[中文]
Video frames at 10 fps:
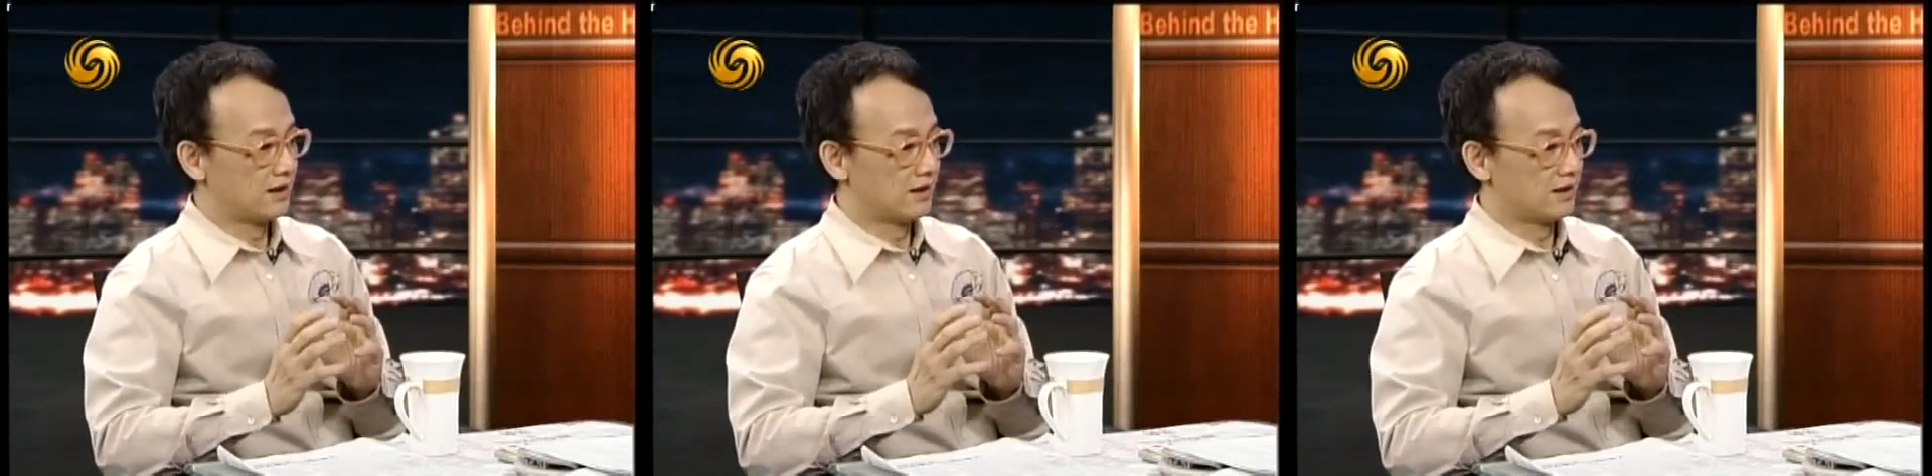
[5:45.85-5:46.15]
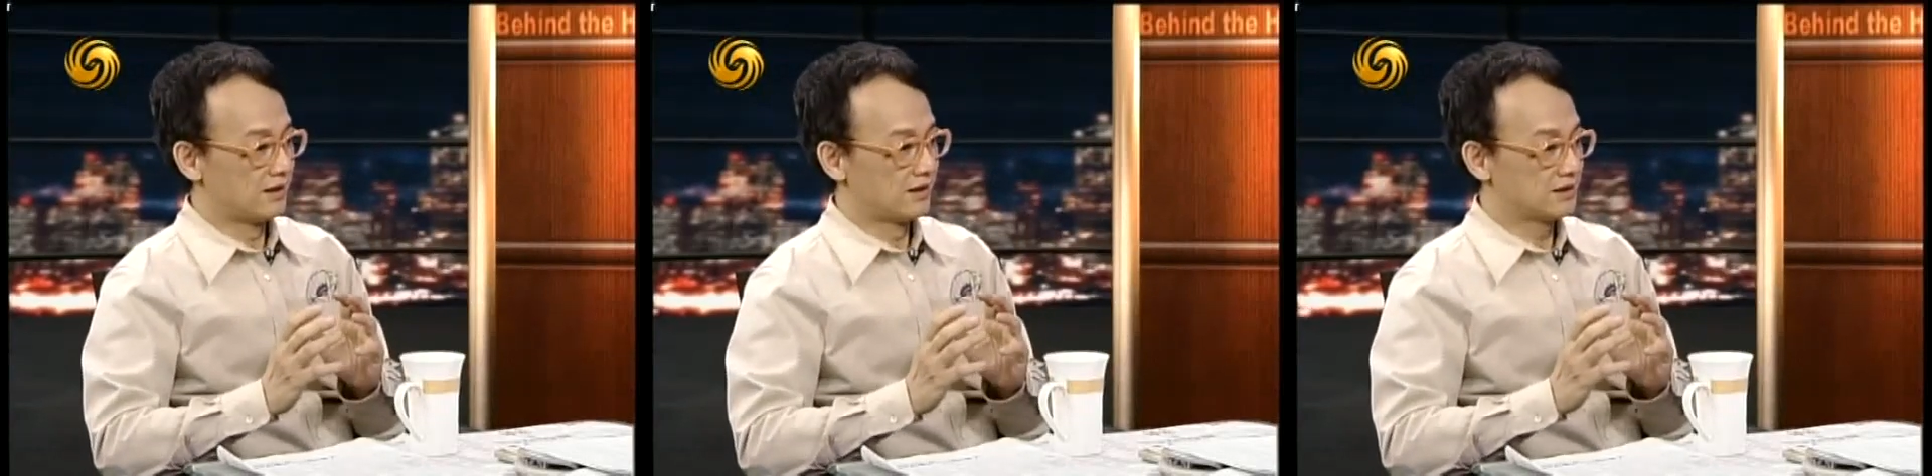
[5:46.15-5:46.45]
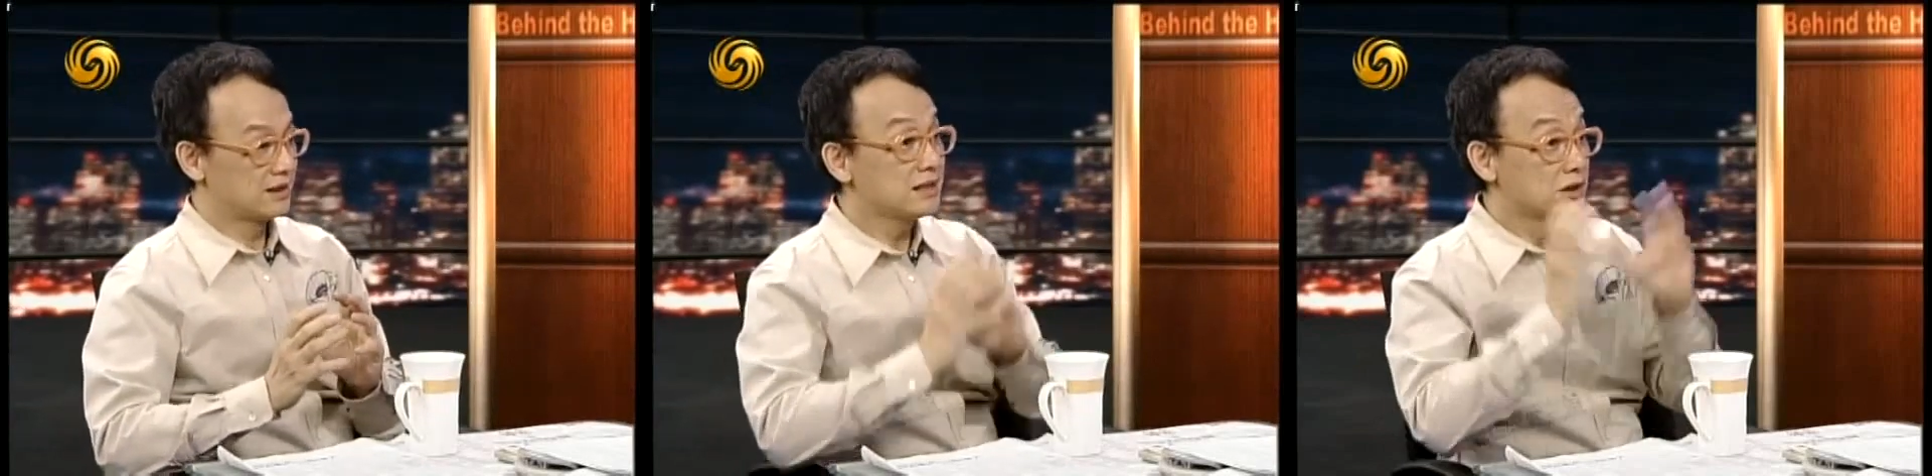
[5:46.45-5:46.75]

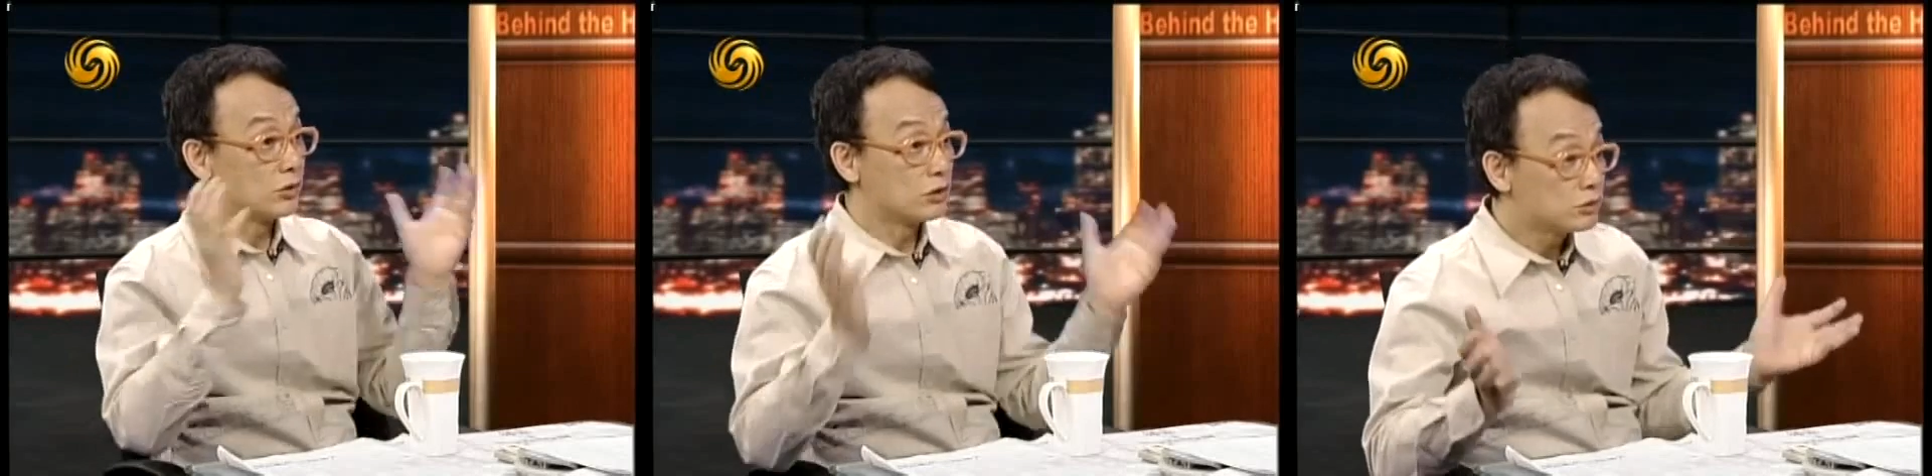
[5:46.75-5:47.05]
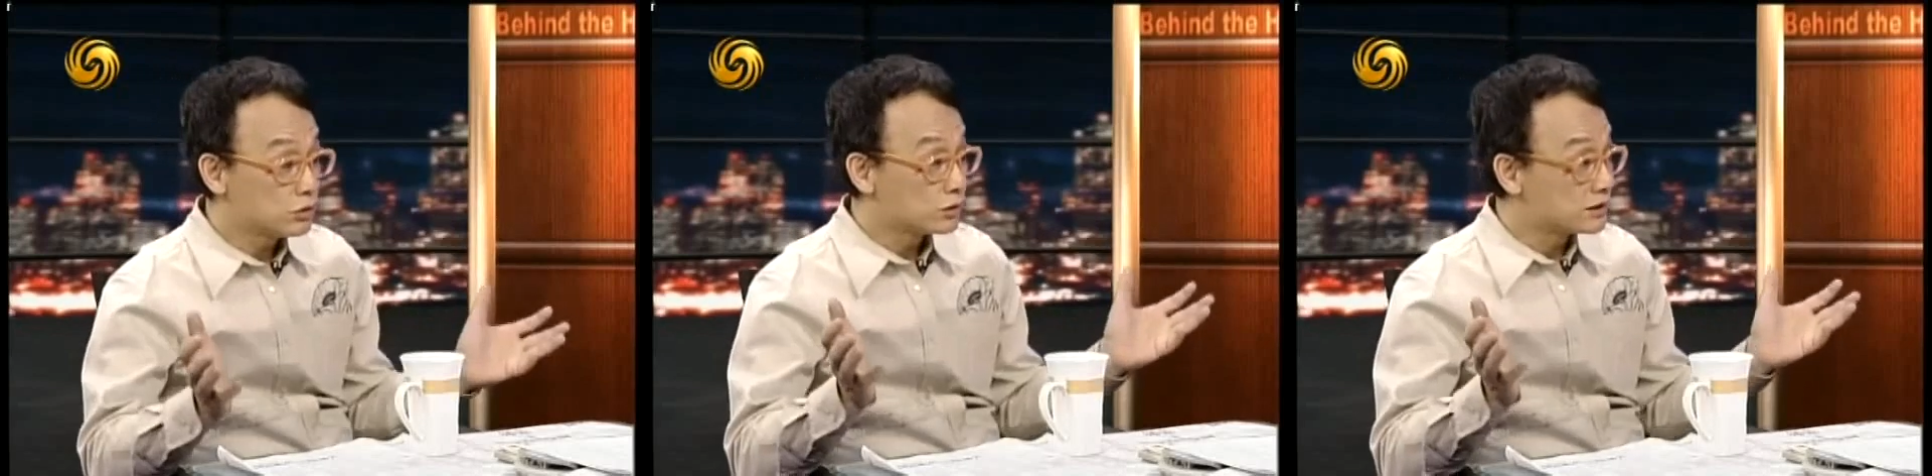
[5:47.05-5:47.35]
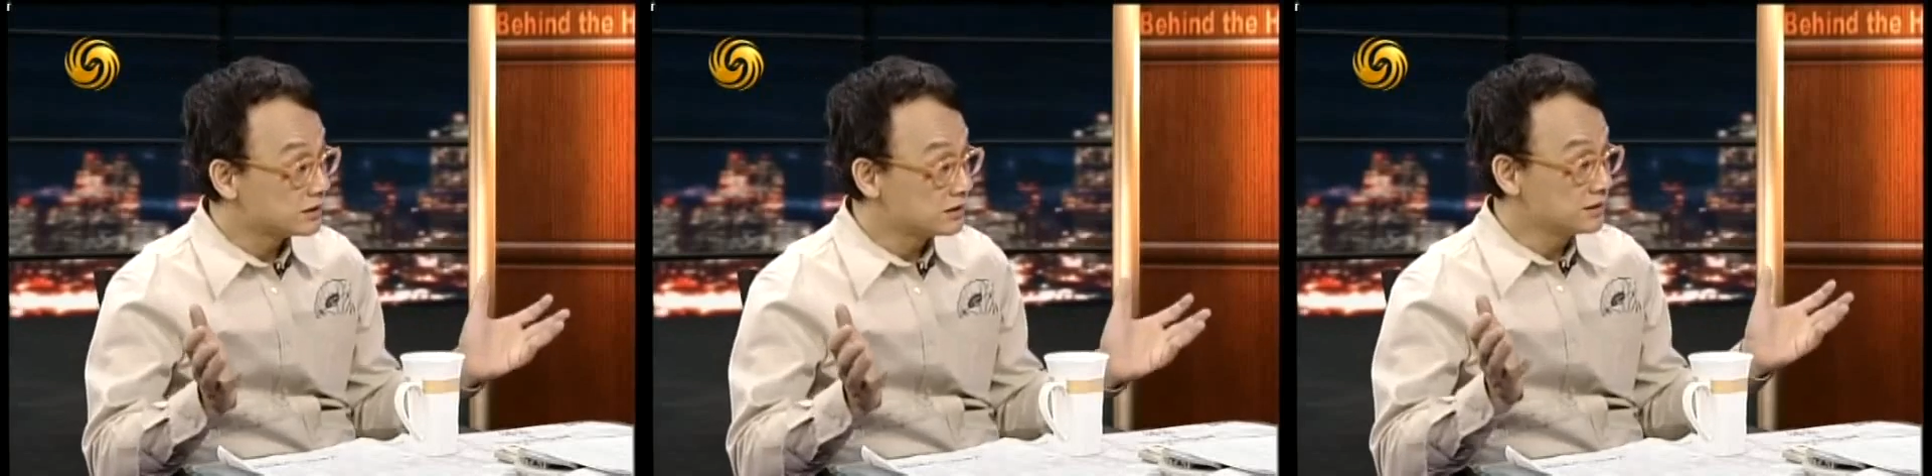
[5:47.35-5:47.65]
啊，现在有一
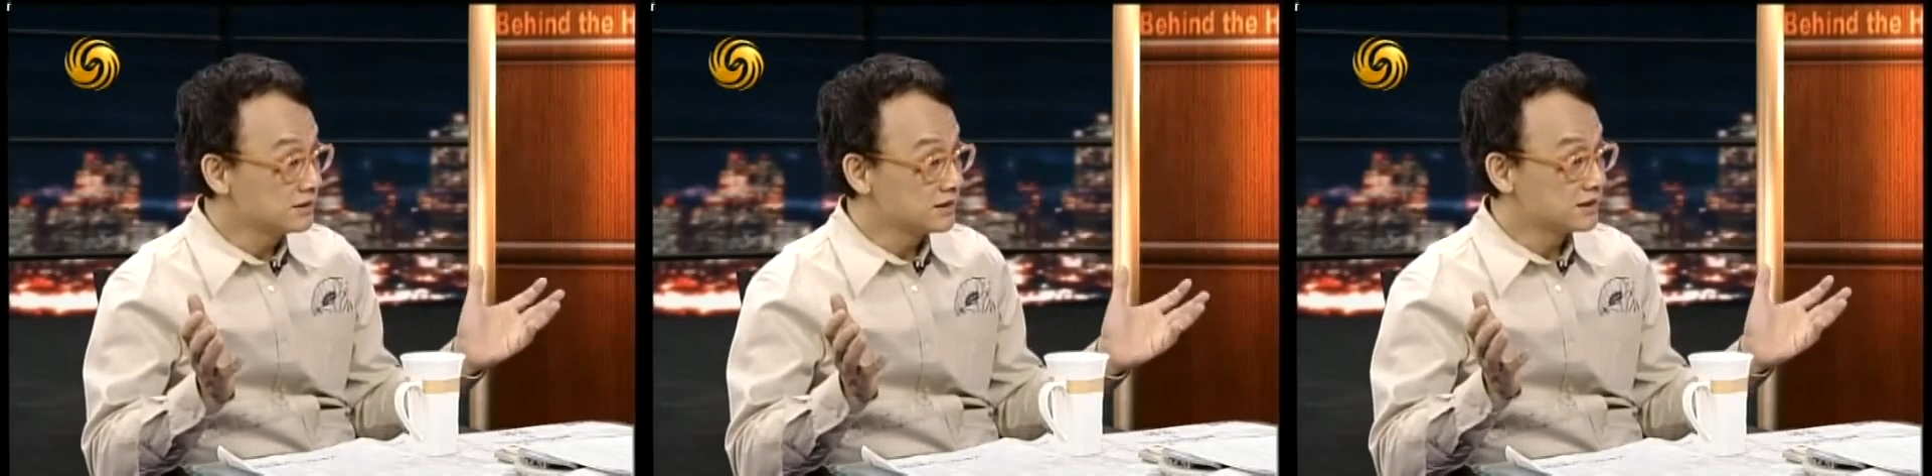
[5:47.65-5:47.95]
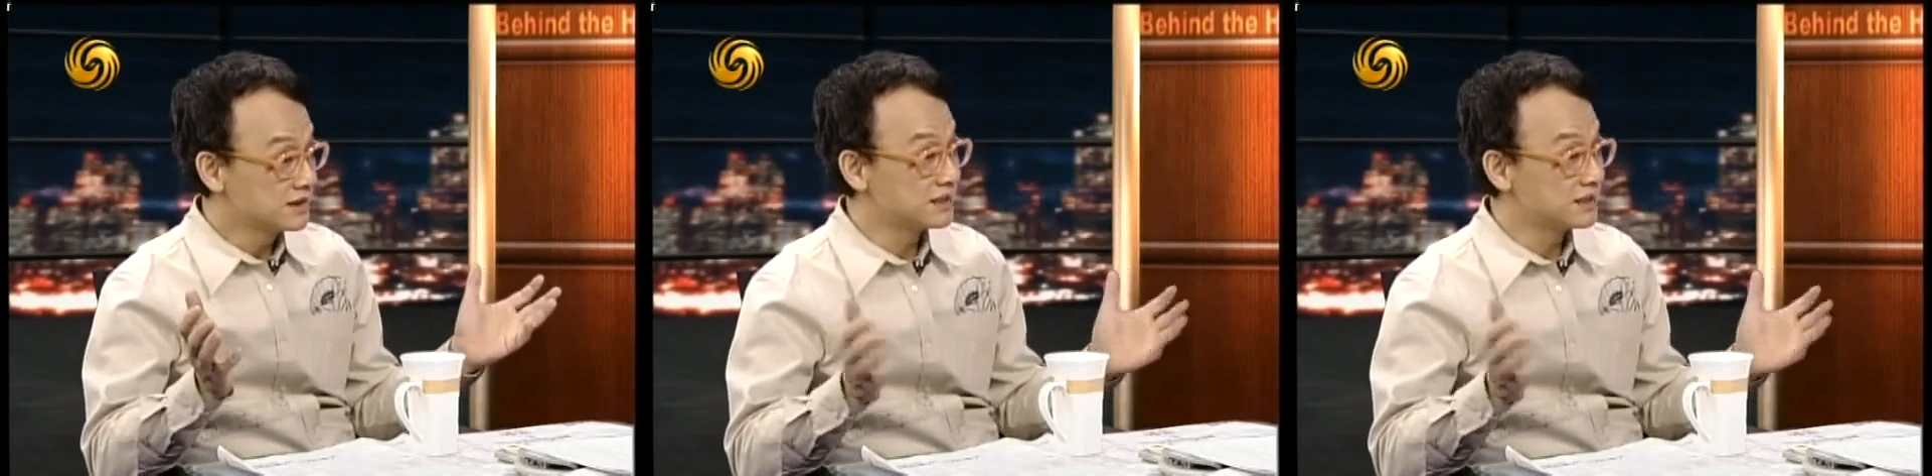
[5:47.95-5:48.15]
群